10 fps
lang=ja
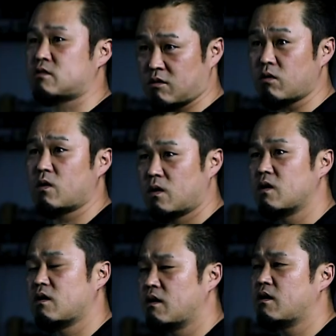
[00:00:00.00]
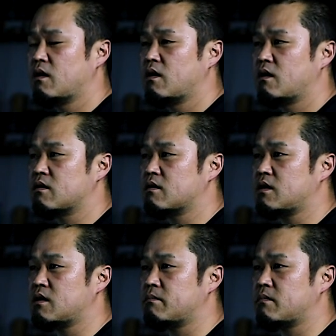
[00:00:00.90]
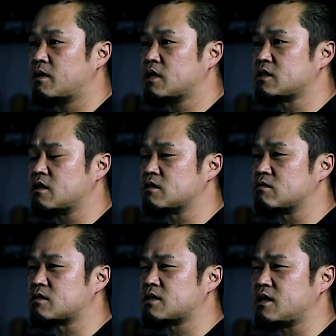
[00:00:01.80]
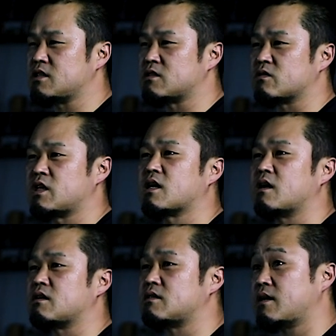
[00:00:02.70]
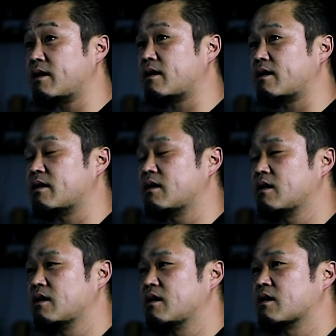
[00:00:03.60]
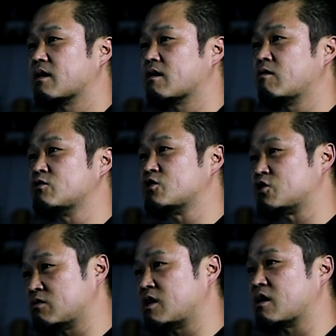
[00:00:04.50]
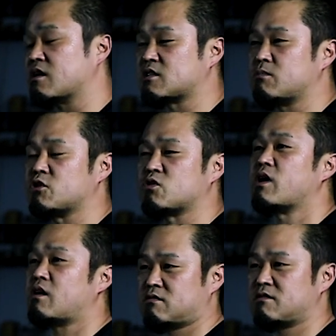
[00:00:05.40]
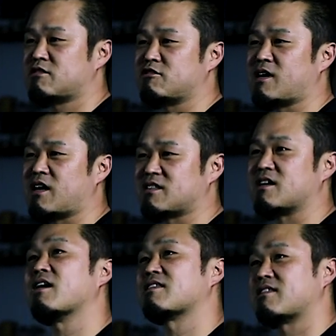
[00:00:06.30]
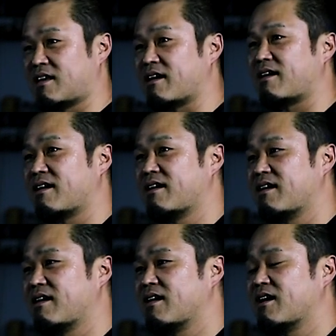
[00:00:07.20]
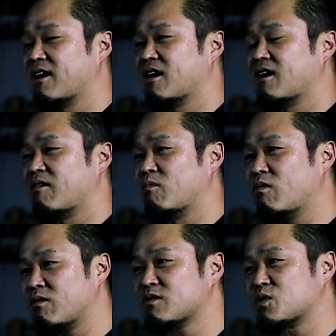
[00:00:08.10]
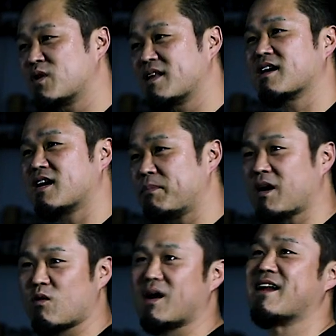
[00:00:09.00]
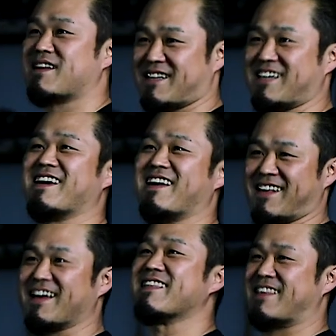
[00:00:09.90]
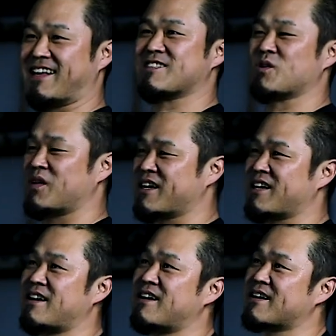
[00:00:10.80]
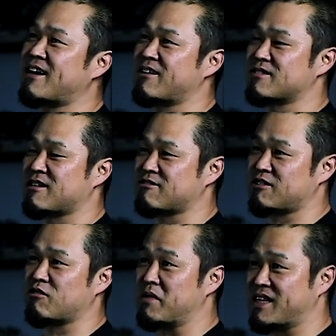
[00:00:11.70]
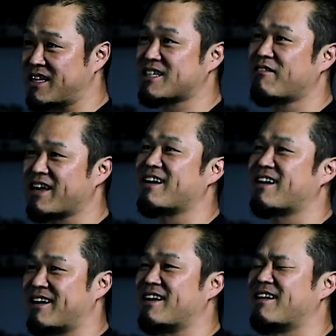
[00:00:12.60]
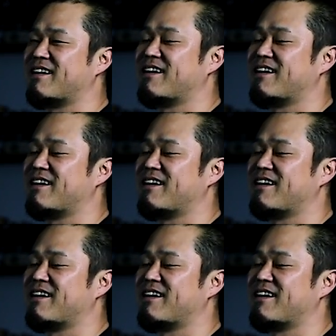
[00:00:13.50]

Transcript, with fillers: をすると、はい、が8月のスタージスの期間で50周年カスタムショーをやるっていう話があって、もうそれだけやっぱ憧れた人間であって、それだけ彼の作品を見てきたわけやから、